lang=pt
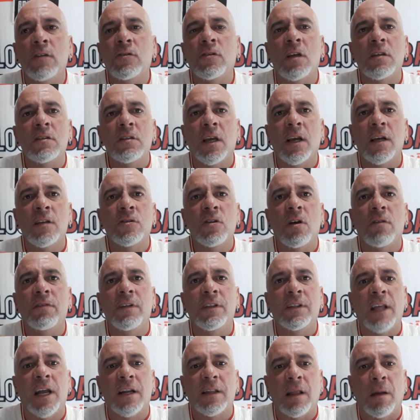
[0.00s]
Isso aí se resolve
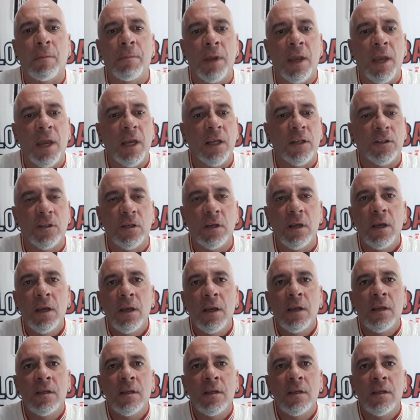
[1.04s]
internamente.